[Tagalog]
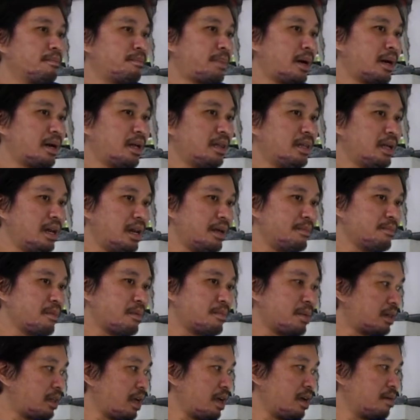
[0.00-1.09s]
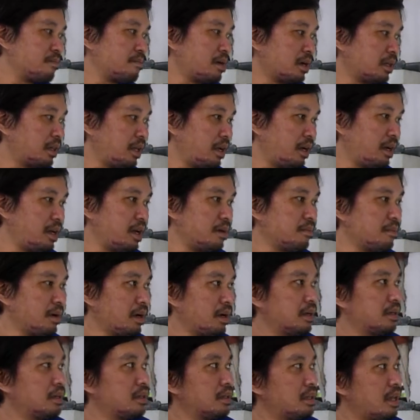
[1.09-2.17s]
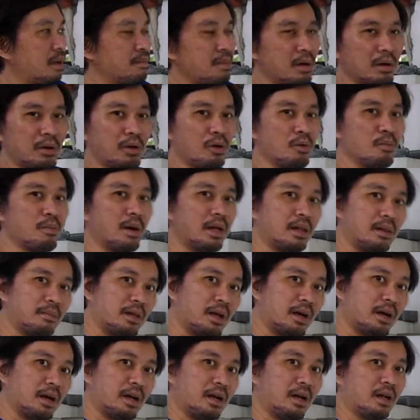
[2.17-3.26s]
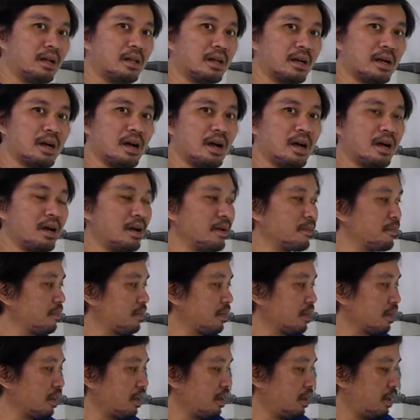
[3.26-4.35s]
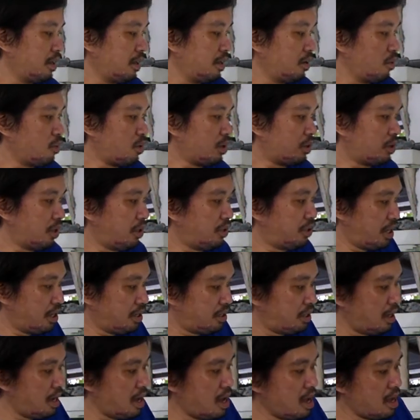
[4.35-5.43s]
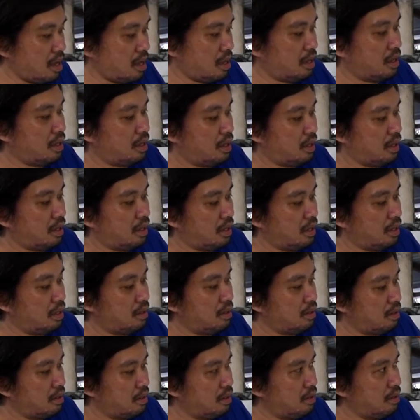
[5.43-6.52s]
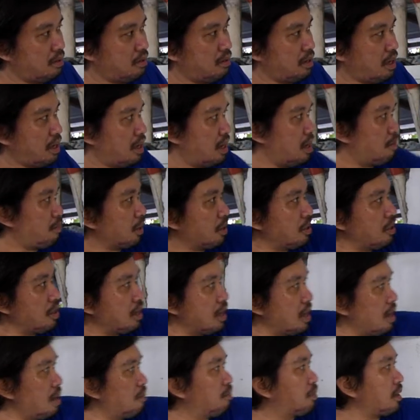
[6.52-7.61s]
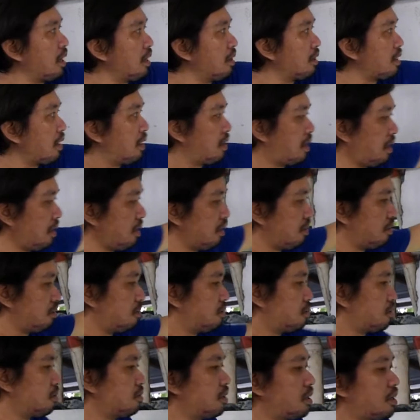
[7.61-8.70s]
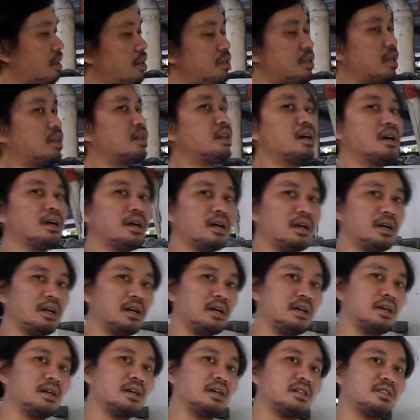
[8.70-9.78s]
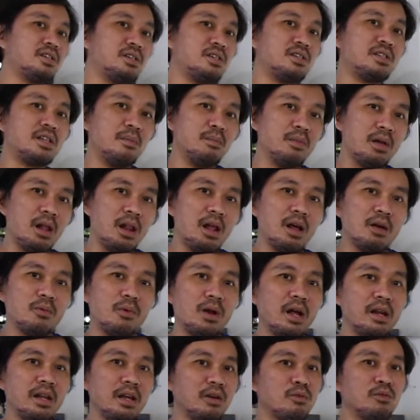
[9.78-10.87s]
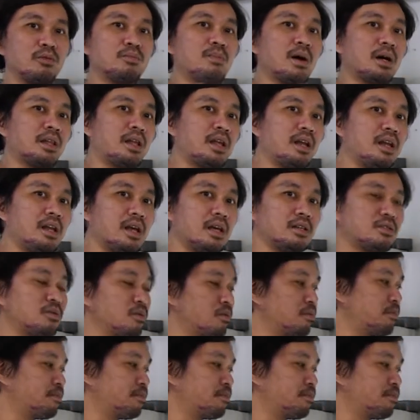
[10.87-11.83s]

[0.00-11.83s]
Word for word: Para dili mamatay ang bacteria ba. Tama ko yung uban, nag, nag uh, water change sila. Nila eh, pag inihilap tantanan, so na-reset ang system nila. Wala na yung good bacteria, so